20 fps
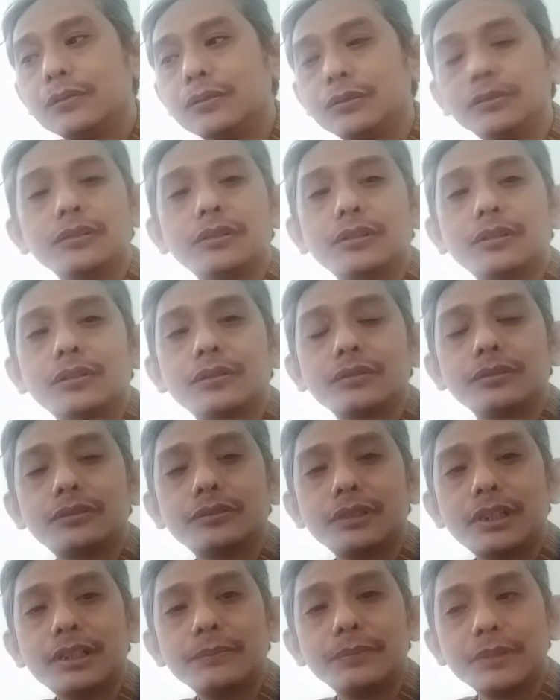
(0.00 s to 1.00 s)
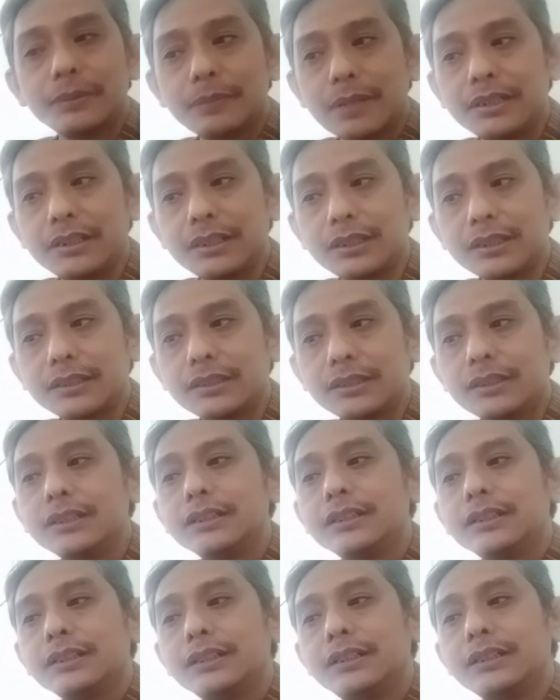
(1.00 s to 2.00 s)
untuk keuntungan pribadi,
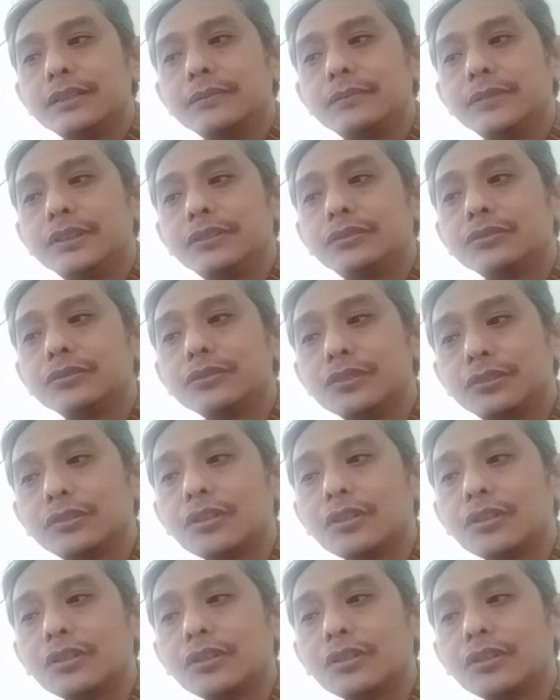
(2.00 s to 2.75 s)
the misuse